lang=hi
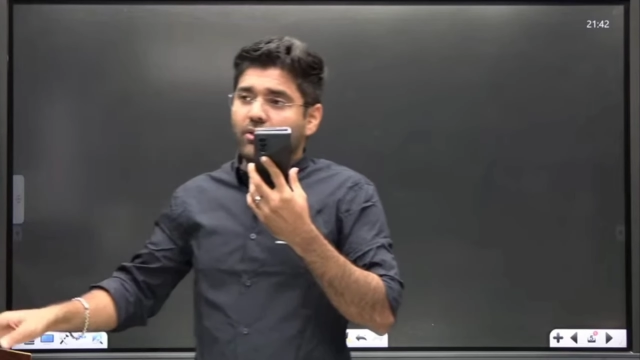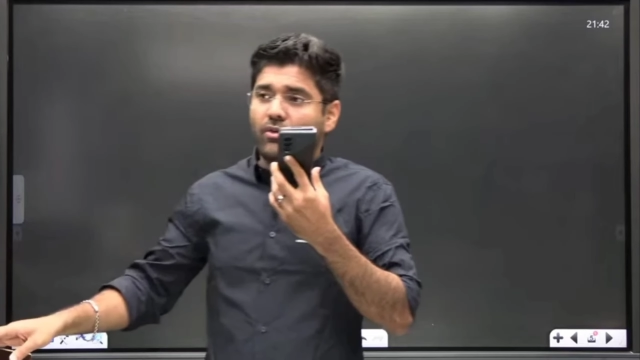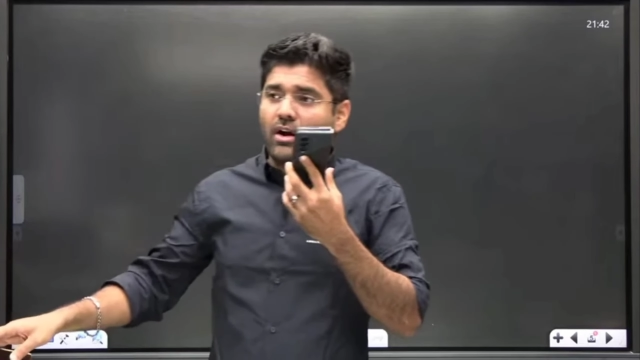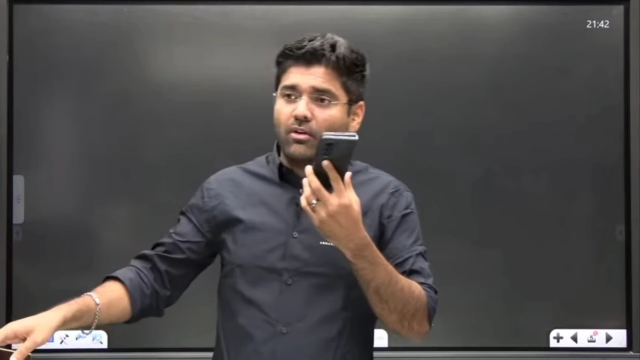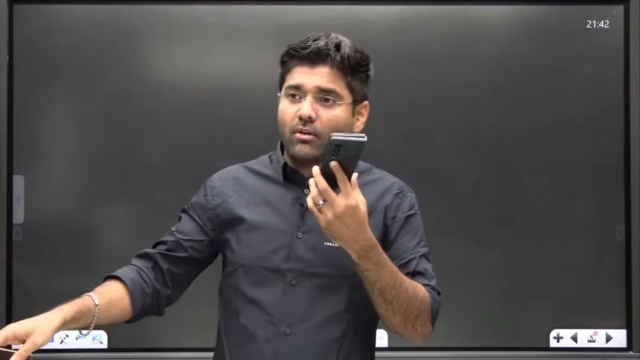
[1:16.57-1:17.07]
अरे
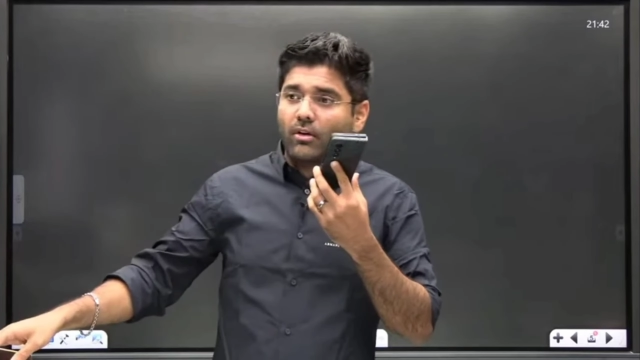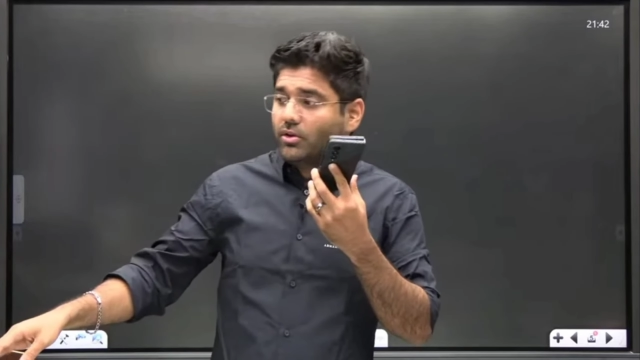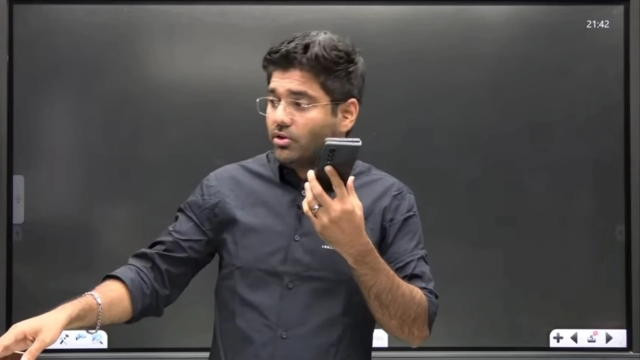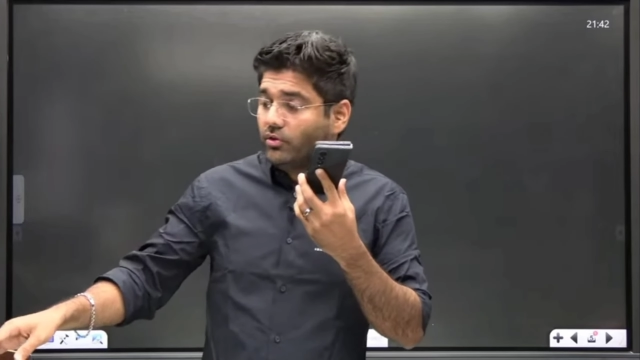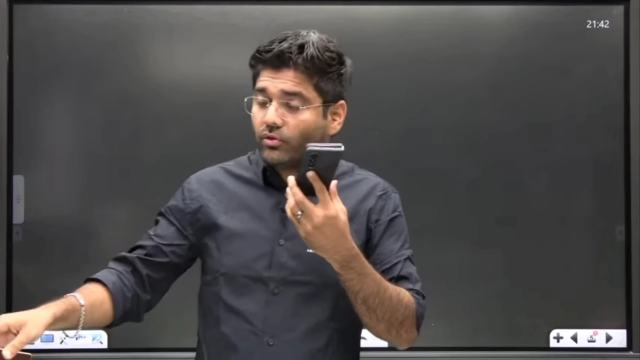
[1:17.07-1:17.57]
वाह वाह
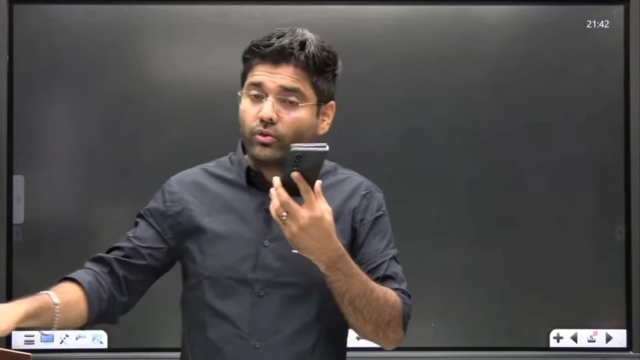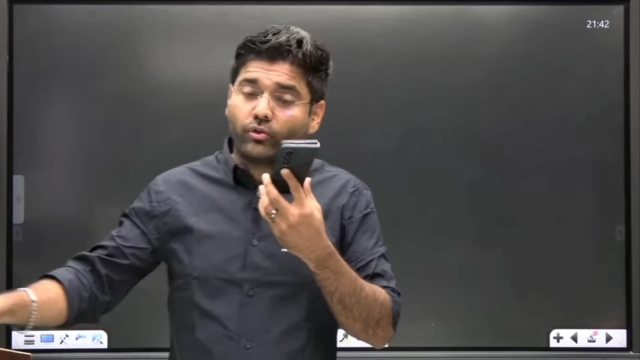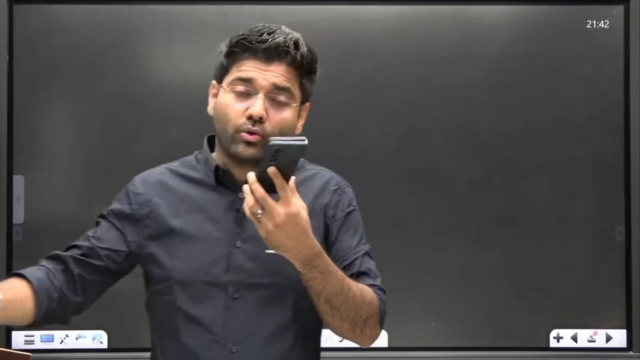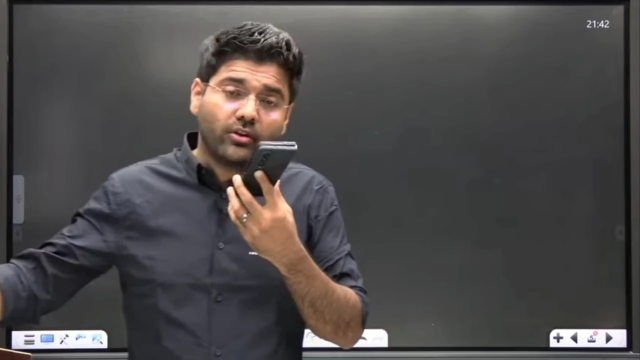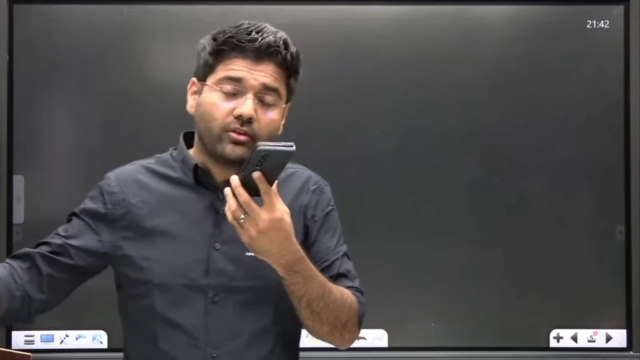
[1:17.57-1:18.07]
वाह तीन सौ
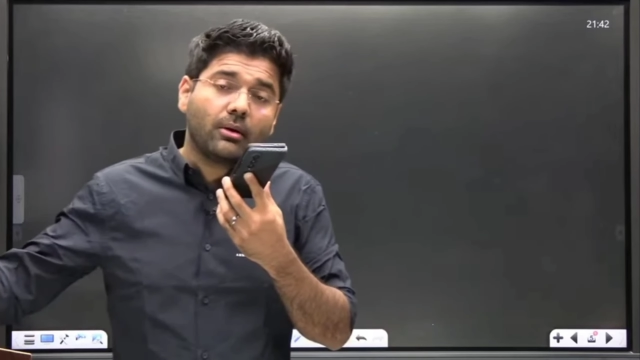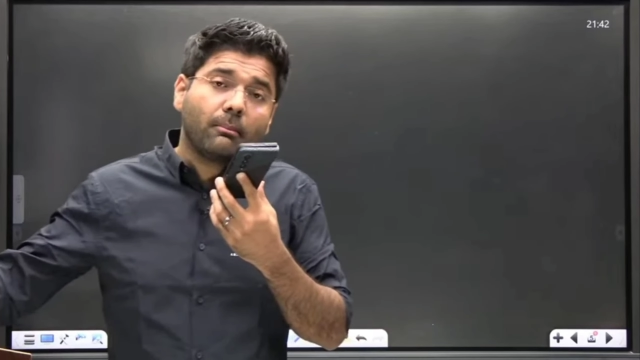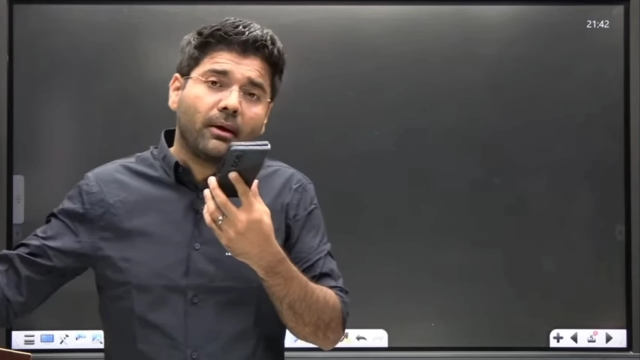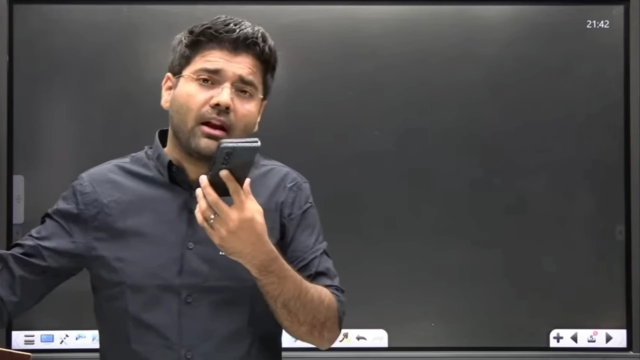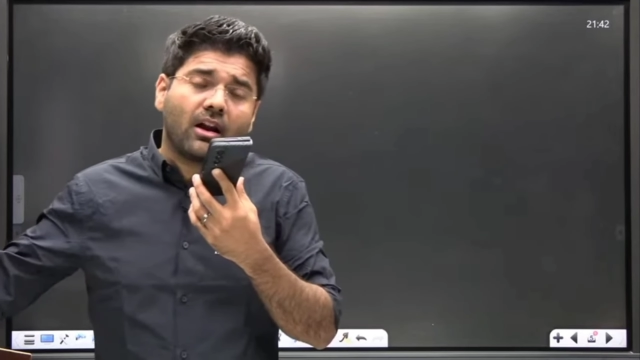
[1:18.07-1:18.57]
चौंतीस
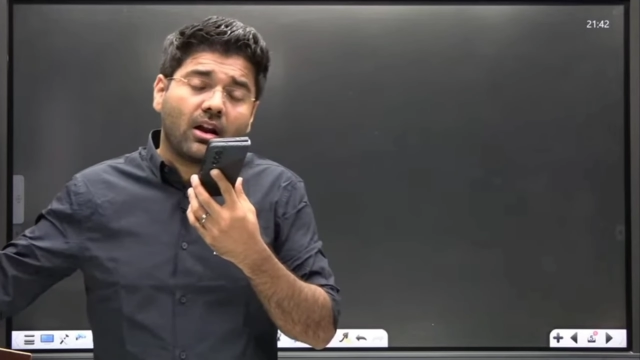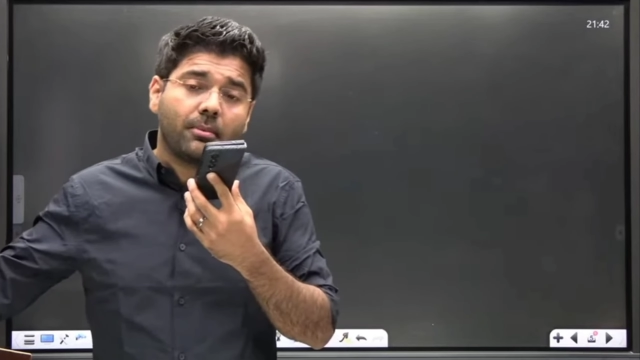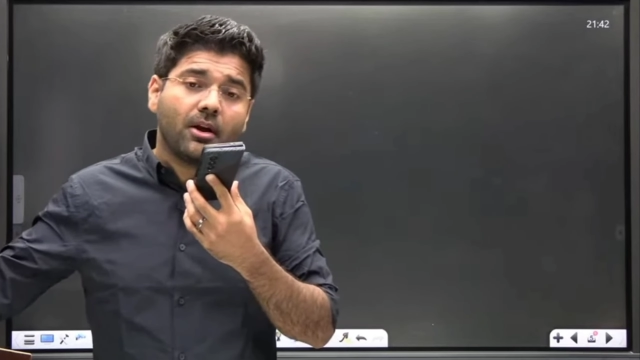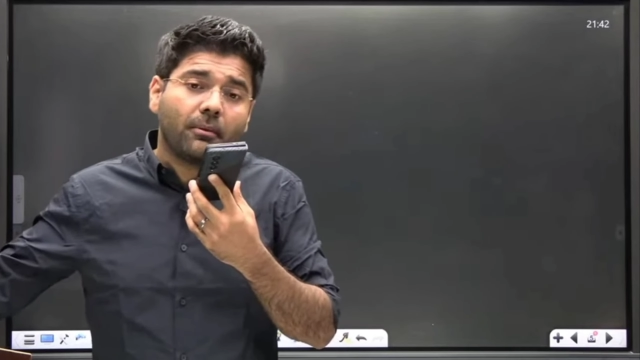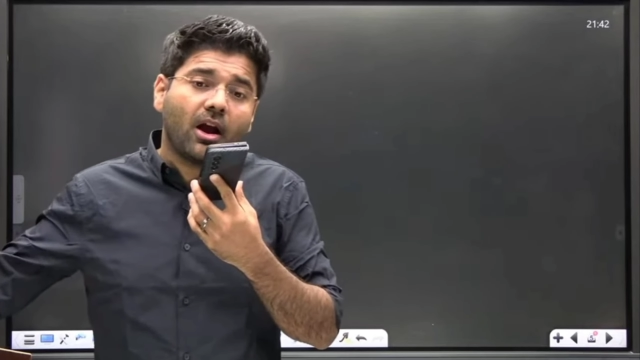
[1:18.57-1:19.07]
नंबर
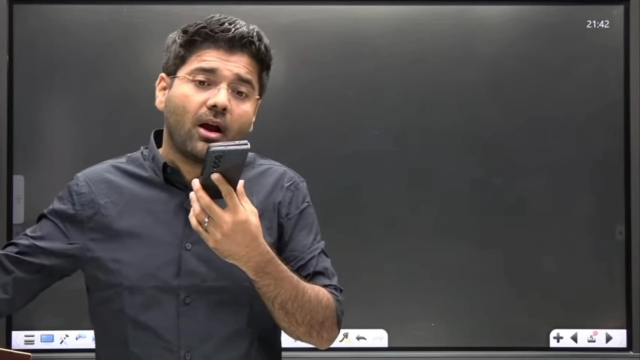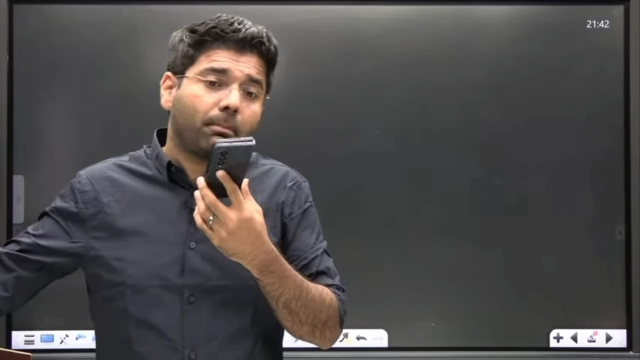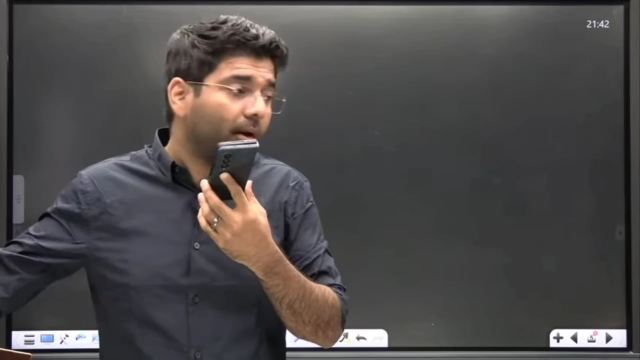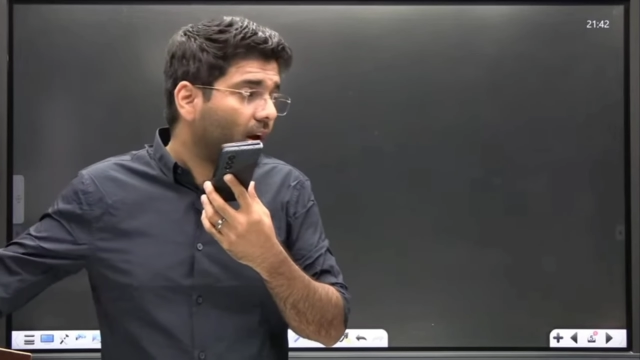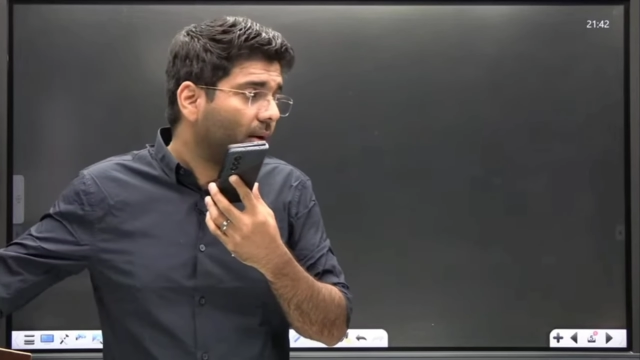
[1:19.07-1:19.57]
लाना भी अपने
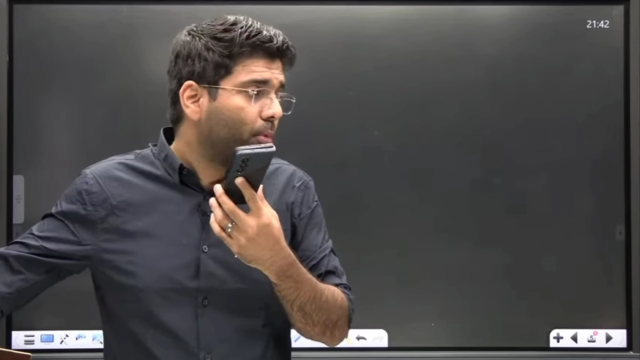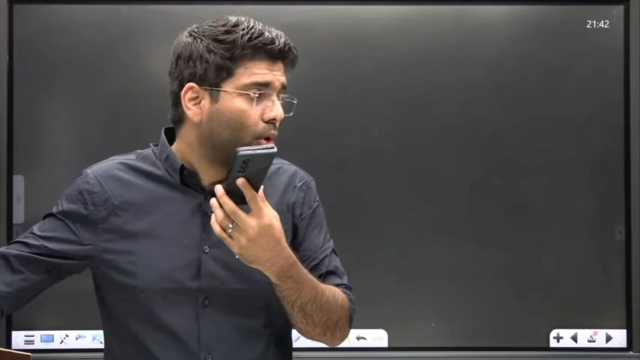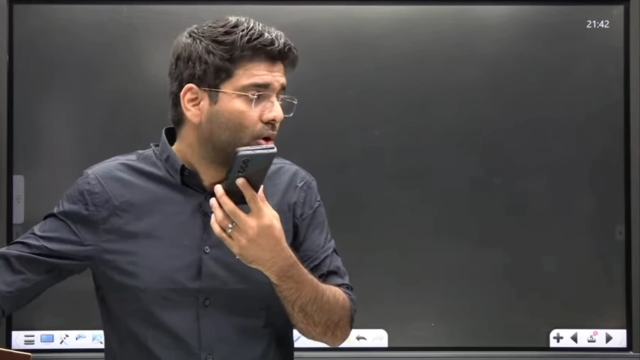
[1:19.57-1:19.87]
आप में यार